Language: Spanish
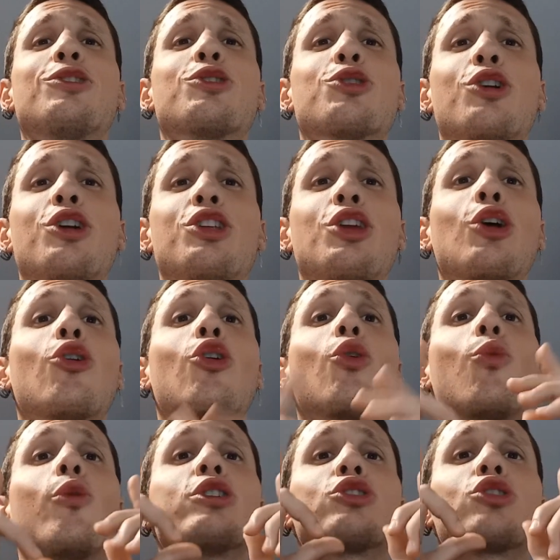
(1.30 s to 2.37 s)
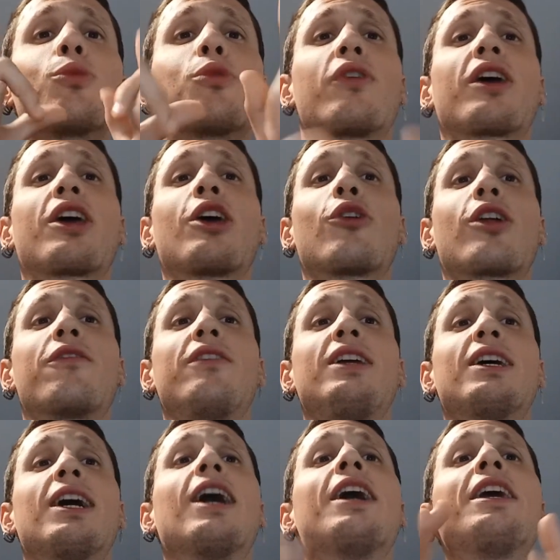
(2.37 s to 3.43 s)
yo soy Íñigo, vuestro profe de
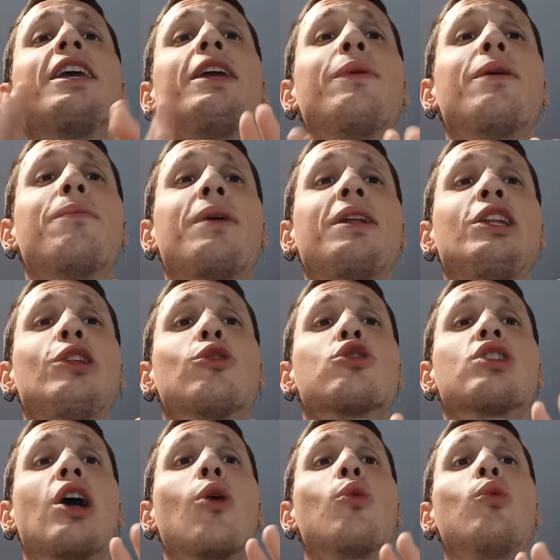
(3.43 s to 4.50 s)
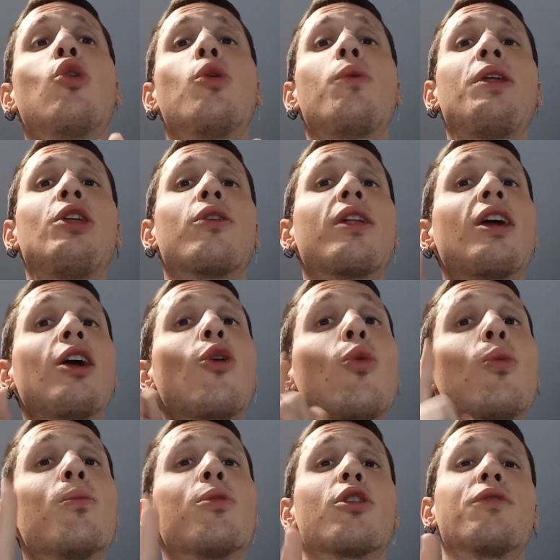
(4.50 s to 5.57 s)
geografía y bienvenidos a un nuevo vídeo de
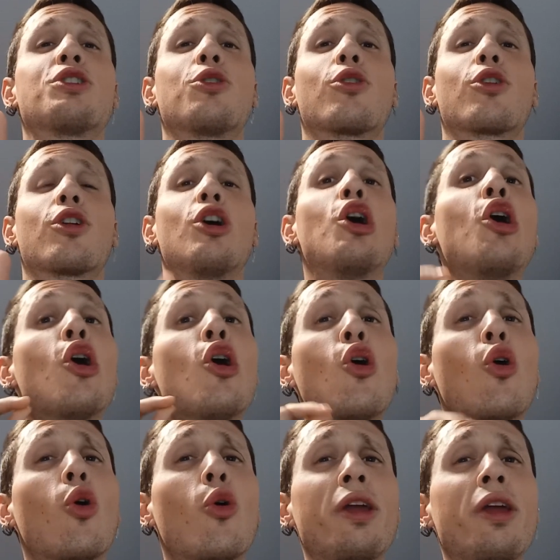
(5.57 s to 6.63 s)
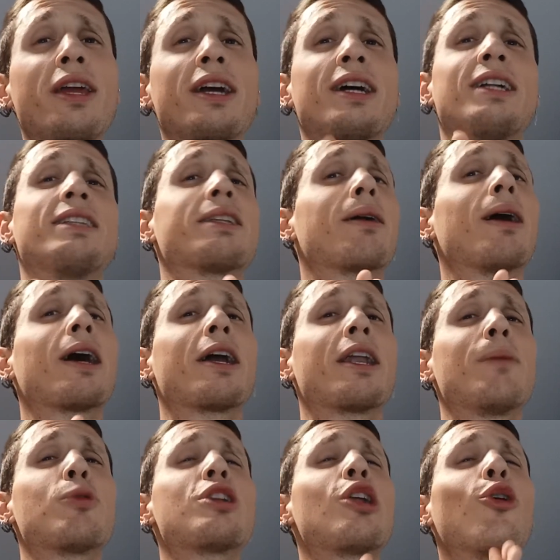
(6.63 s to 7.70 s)
Un Profesor. Hoy
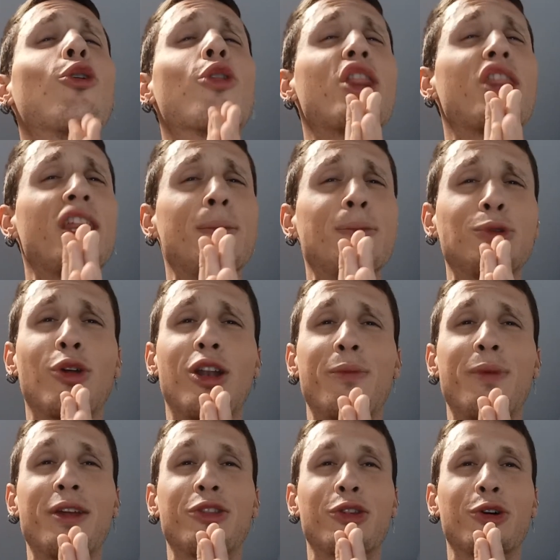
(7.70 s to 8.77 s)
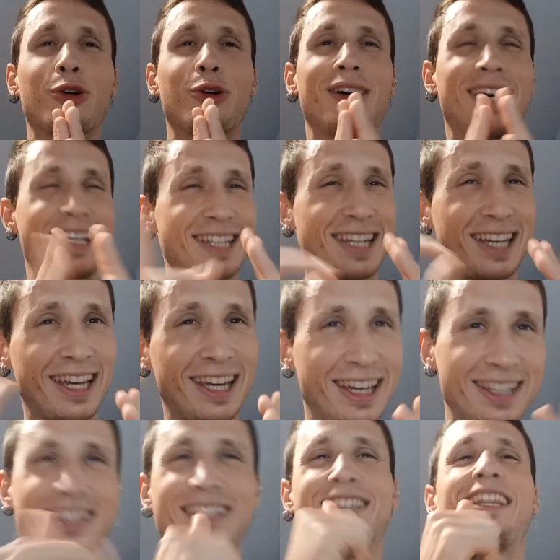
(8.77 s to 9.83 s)
trabajaremos el concepto del viento, así
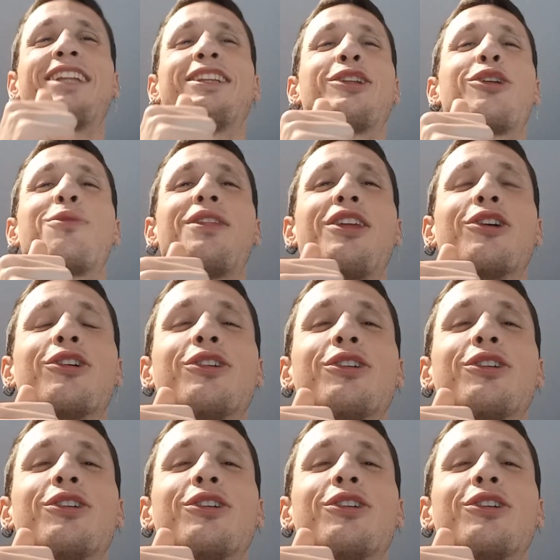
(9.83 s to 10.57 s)
que dentro vídeo.